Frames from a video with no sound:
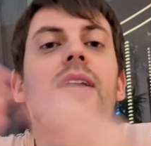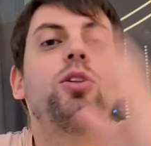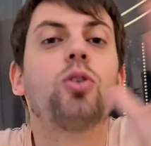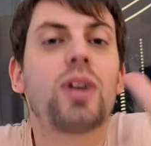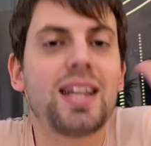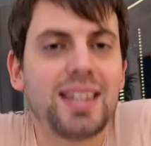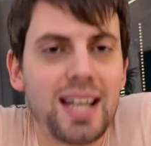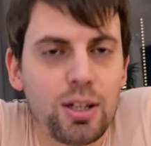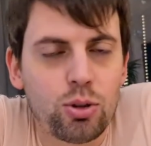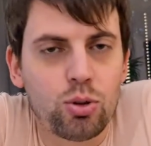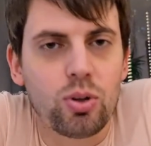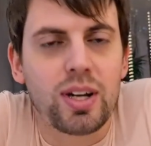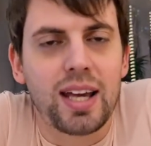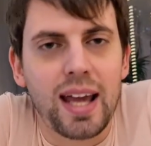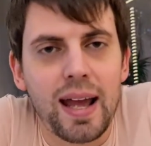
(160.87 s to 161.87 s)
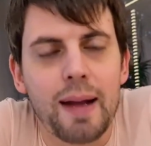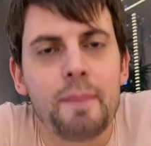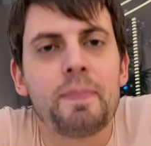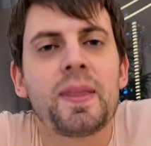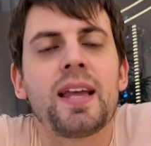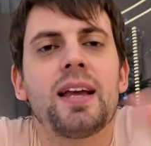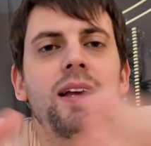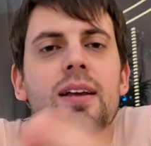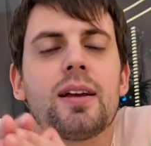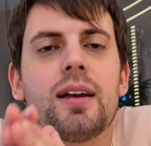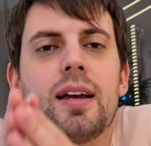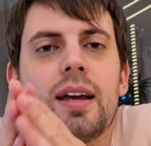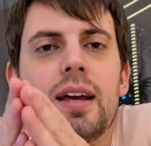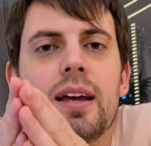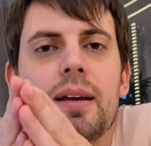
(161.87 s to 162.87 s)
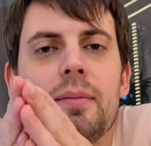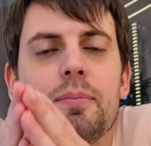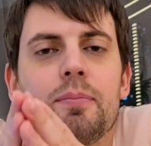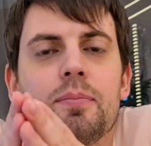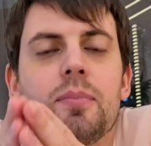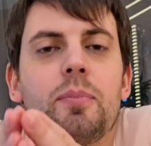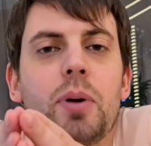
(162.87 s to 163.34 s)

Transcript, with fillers: non è detto che eh,